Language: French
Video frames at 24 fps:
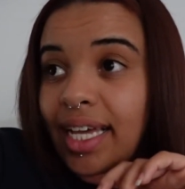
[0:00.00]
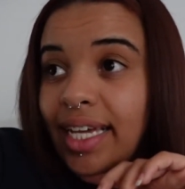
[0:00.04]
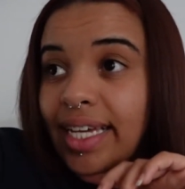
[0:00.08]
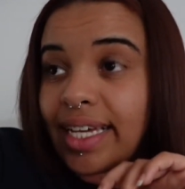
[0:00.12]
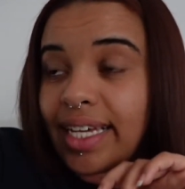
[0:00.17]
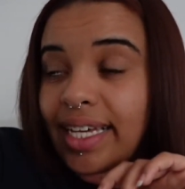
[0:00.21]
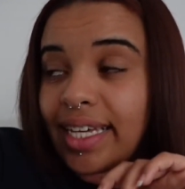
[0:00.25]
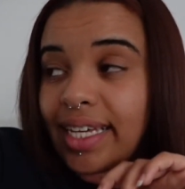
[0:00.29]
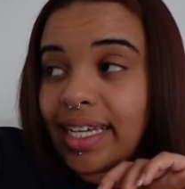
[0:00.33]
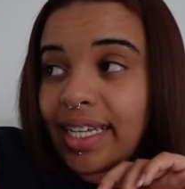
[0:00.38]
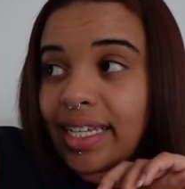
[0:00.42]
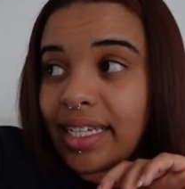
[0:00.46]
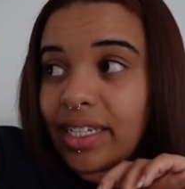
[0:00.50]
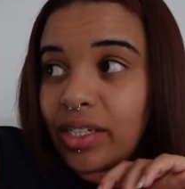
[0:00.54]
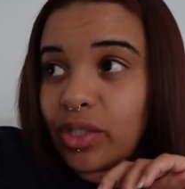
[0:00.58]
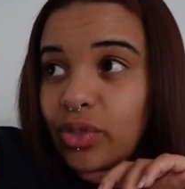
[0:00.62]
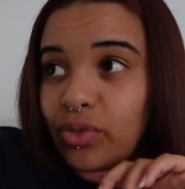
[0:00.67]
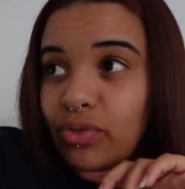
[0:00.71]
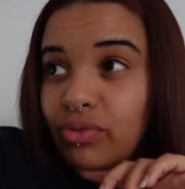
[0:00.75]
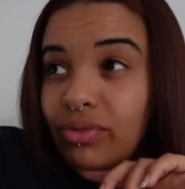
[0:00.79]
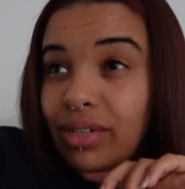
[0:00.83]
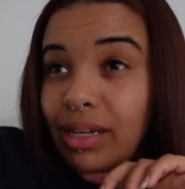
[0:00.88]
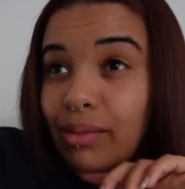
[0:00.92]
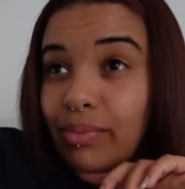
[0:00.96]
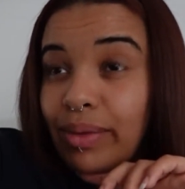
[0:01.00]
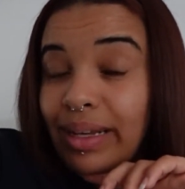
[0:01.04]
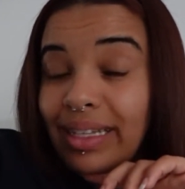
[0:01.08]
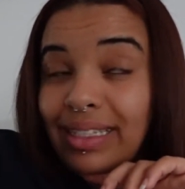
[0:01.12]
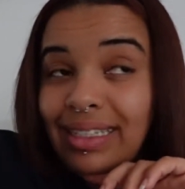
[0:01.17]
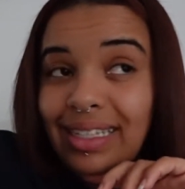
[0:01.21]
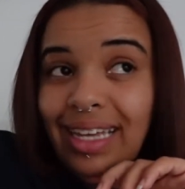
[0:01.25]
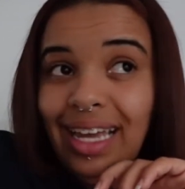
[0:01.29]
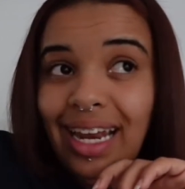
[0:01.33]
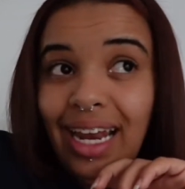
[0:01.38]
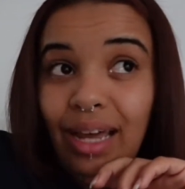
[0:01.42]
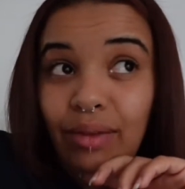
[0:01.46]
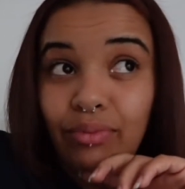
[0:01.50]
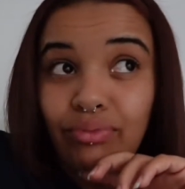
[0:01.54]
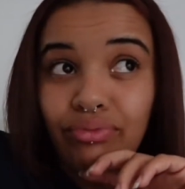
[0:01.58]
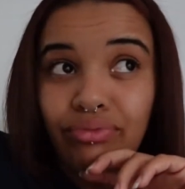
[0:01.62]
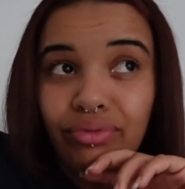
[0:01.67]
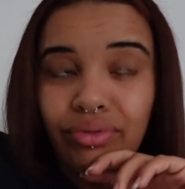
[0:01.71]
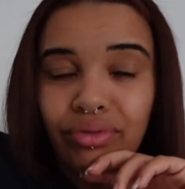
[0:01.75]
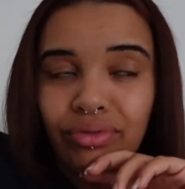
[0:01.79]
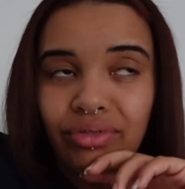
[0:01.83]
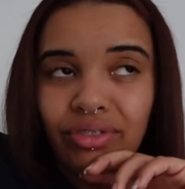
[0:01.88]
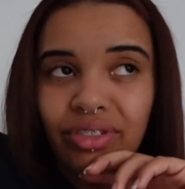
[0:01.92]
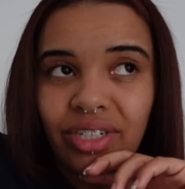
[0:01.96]
Et je voulais passer à la
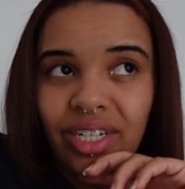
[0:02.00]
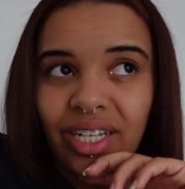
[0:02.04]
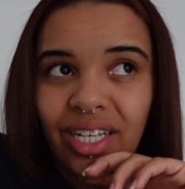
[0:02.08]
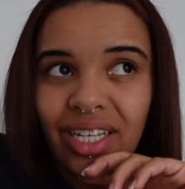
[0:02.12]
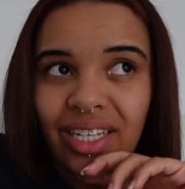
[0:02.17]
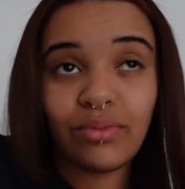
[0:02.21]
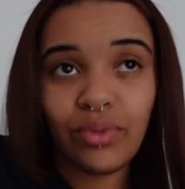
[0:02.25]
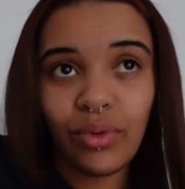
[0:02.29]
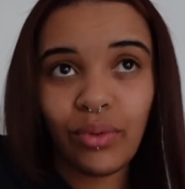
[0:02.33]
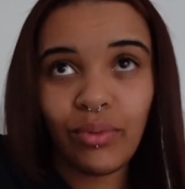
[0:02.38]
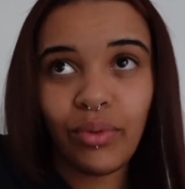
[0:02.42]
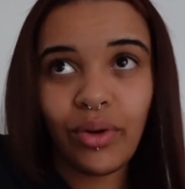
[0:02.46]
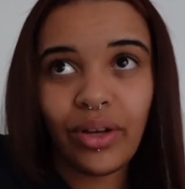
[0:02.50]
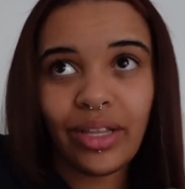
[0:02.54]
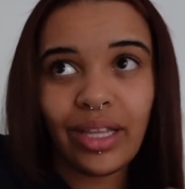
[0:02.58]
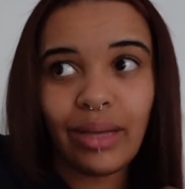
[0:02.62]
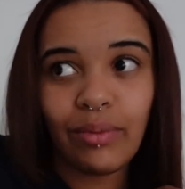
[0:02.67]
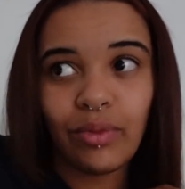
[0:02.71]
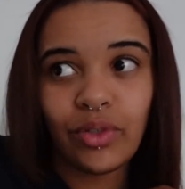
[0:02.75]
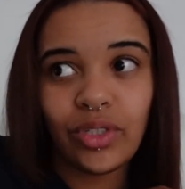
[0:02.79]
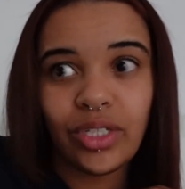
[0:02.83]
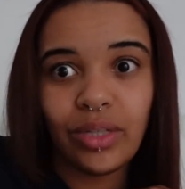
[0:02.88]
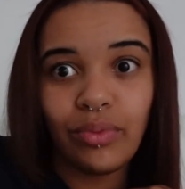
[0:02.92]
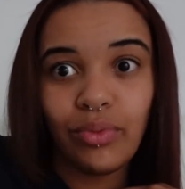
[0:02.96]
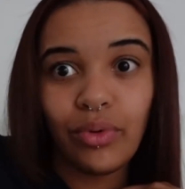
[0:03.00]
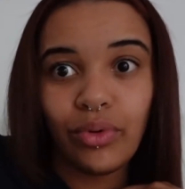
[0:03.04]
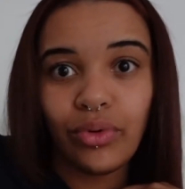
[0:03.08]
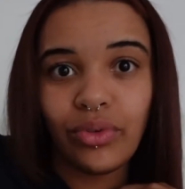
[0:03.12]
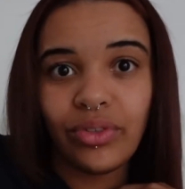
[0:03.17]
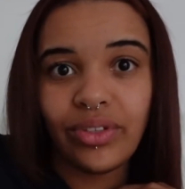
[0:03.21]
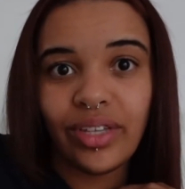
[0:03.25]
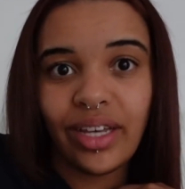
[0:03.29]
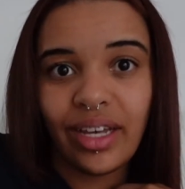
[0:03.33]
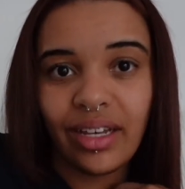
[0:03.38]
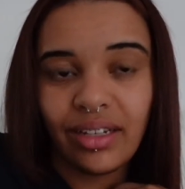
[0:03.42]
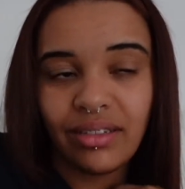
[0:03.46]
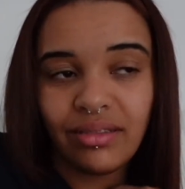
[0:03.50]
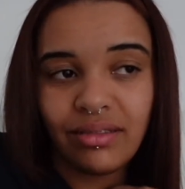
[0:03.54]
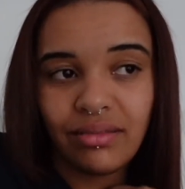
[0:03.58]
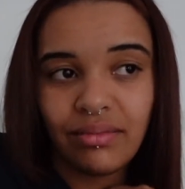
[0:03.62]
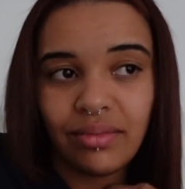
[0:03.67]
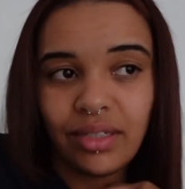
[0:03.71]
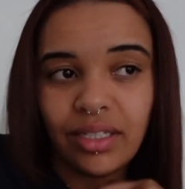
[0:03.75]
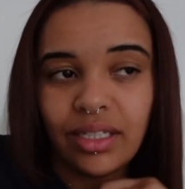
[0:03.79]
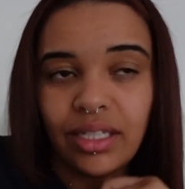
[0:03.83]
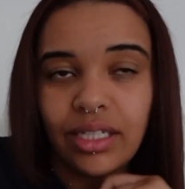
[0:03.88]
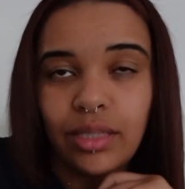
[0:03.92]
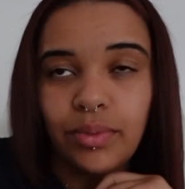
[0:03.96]
boulangerie pour me prendre à manger pour le train.
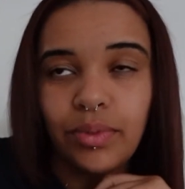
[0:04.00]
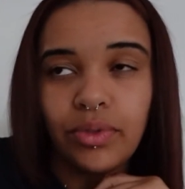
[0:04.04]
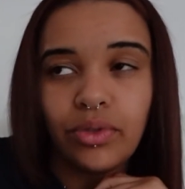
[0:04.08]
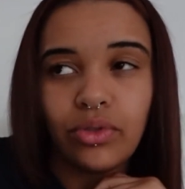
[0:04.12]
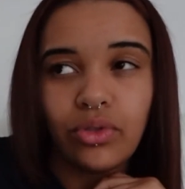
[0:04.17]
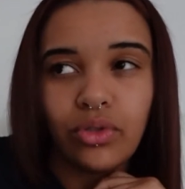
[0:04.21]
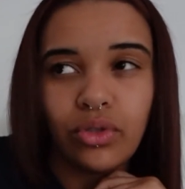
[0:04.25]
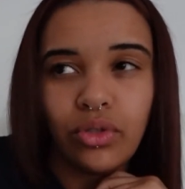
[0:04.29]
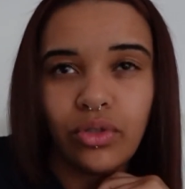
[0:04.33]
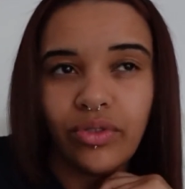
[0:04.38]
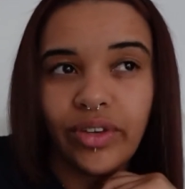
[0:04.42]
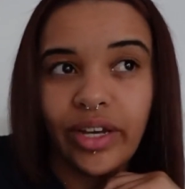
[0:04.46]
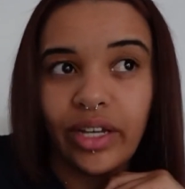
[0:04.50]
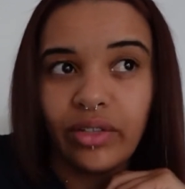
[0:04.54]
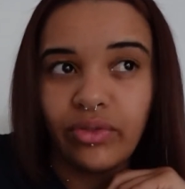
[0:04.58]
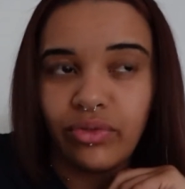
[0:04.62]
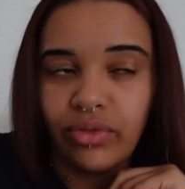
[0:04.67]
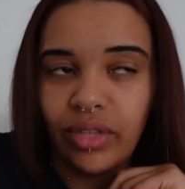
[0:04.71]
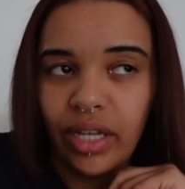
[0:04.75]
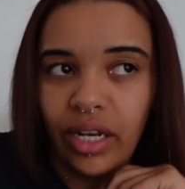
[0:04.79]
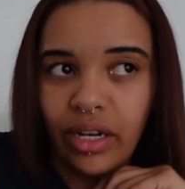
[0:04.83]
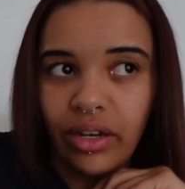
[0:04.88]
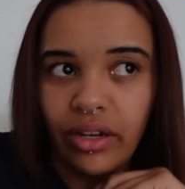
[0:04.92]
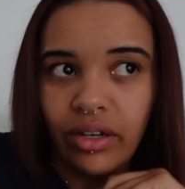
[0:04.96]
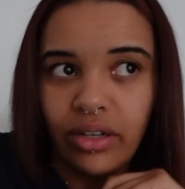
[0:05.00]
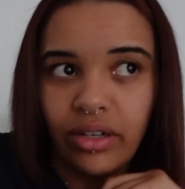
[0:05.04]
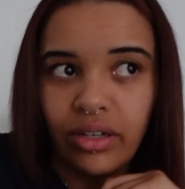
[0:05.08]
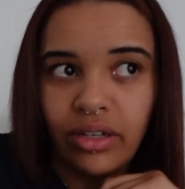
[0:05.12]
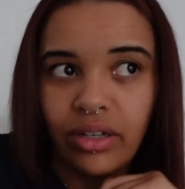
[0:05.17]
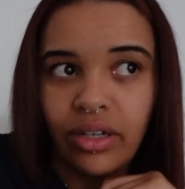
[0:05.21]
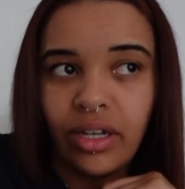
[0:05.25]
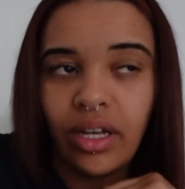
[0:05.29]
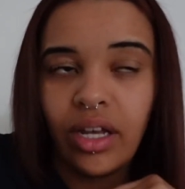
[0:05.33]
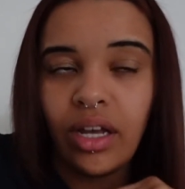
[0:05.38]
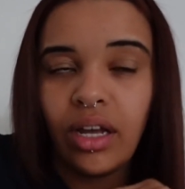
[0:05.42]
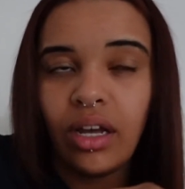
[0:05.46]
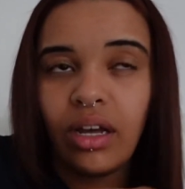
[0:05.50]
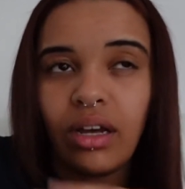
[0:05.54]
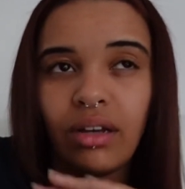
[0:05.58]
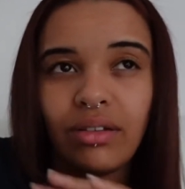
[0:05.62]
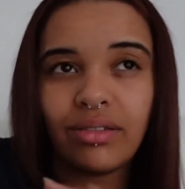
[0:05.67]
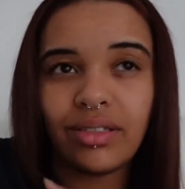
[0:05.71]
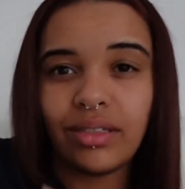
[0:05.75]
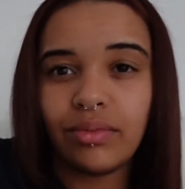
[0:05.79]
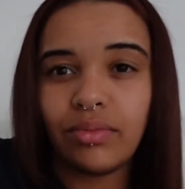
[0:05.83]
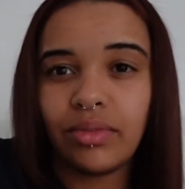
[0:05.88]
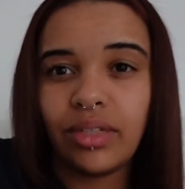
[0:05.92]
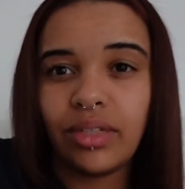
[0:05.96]
Mais ça je pense que je le ferai tout à l'heure, en début